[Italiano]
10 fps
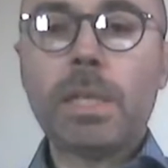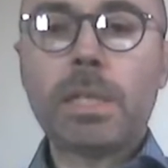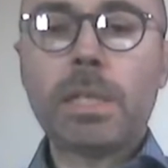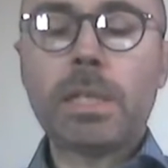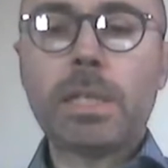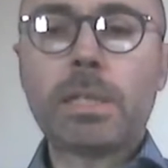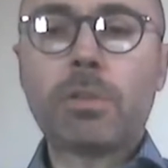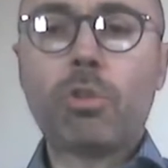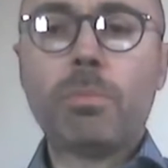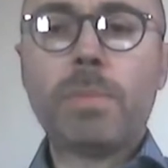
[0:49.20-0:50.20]
eh,
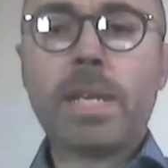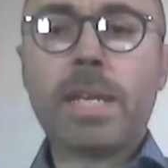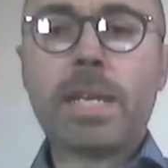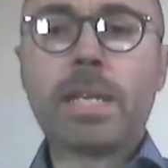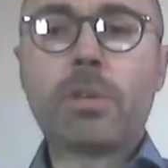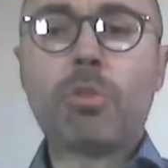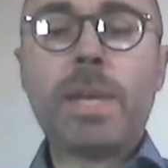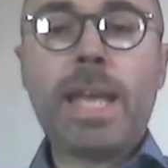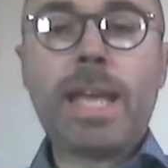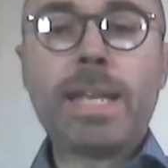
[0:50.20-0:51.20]
come,
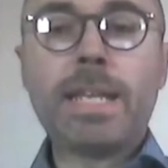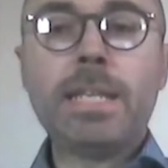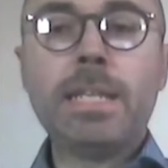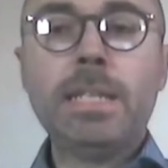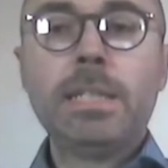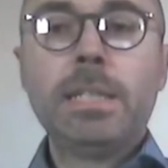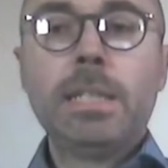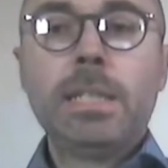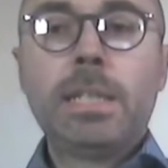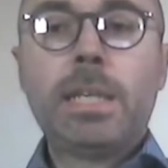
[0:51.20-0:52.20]
come Enel
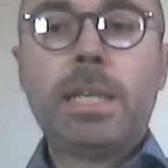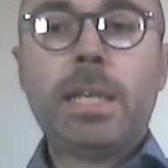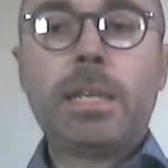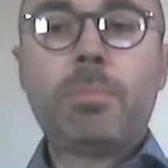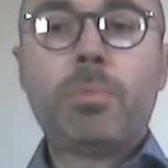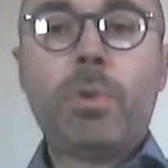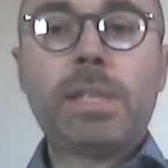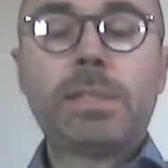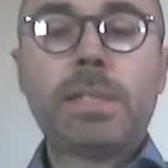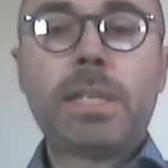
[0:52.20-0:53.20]
che può
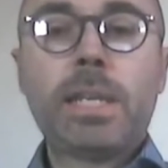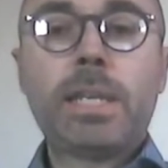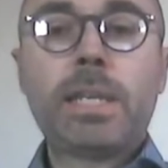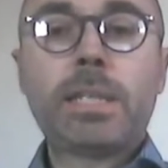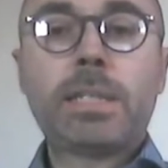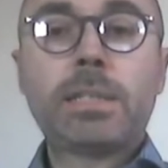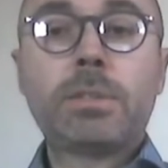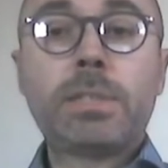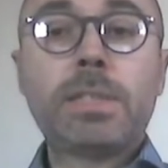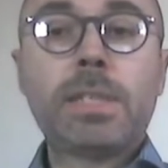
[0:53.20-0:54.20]

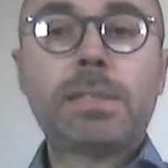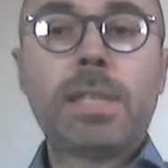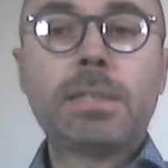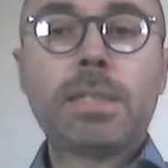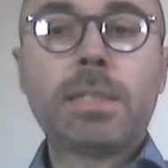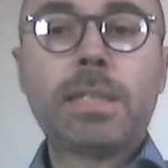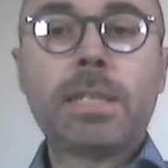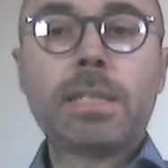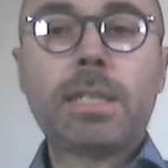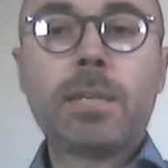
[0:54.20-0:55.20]
essere eh, interessante
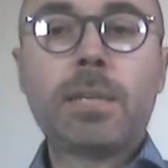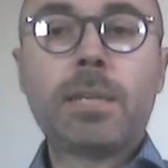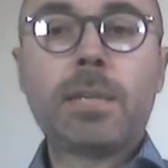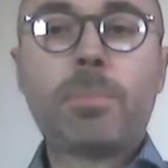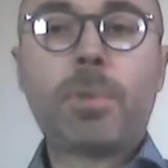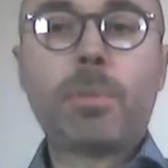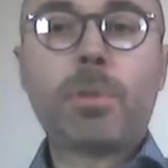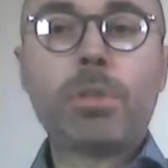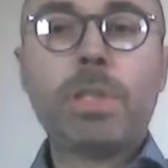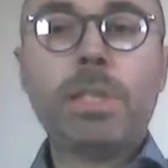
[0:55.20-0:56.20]
tenere nella propria watch
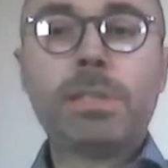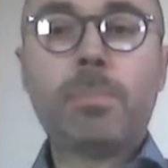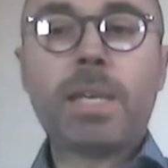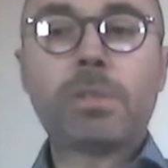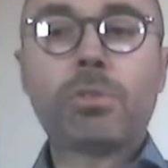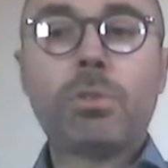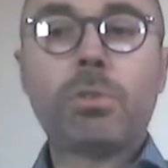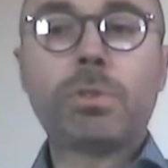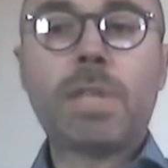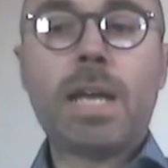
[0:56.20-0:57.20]
list, ha
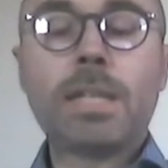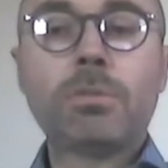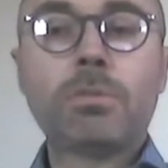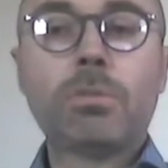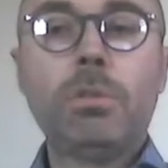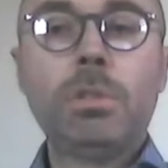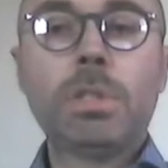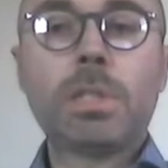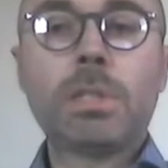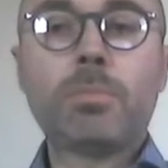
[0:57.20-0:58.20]
perso
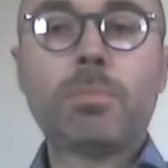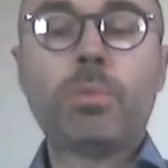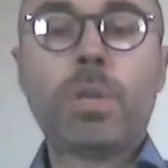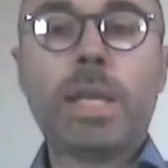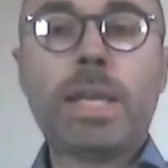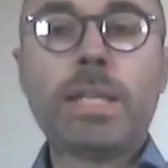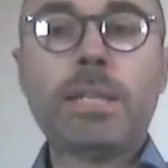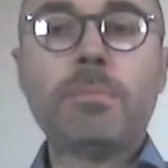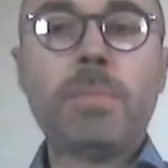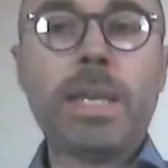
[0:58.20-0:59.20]
tanto, eh, pure
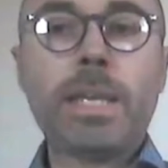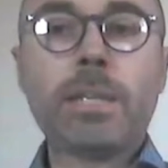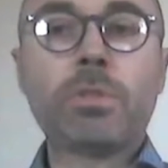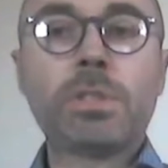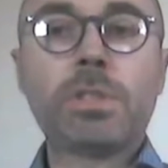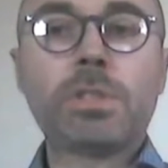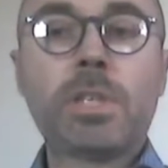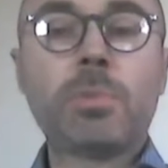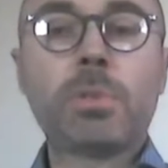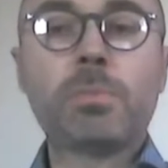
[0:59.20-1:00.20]
Enel, meno ad
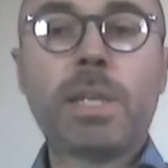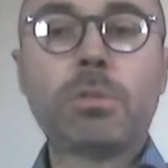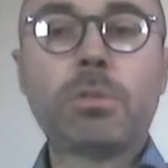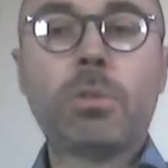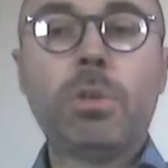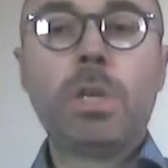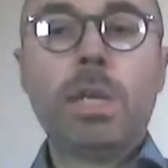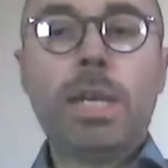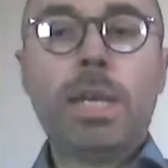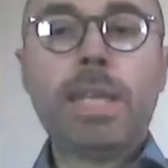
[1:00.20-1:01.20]
esempio rispetto
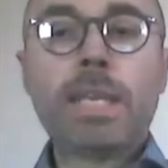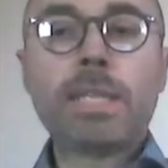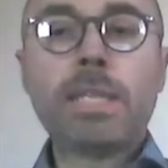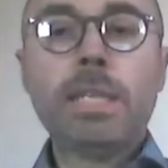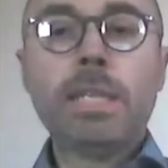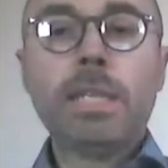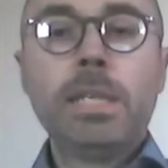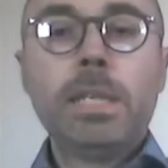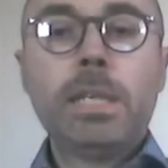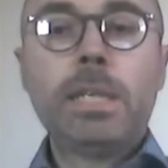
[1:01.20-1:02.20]
ad Eni
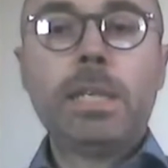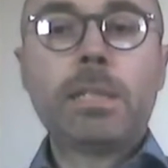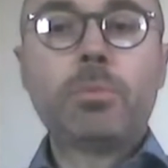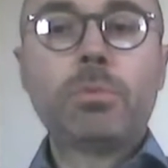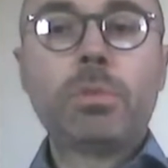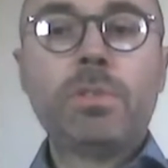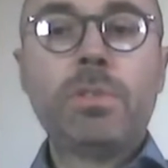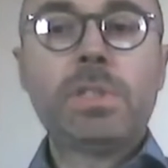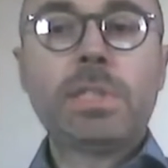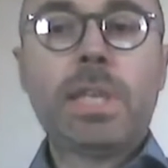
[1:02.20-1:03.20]
e dal punto di
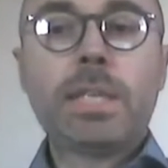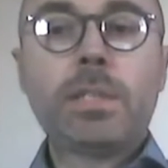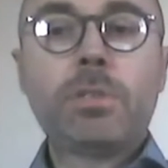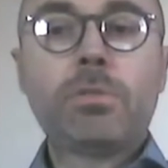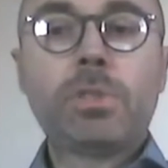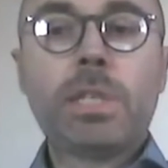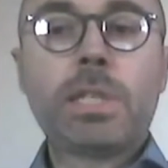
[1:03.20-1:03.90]
vista tecnico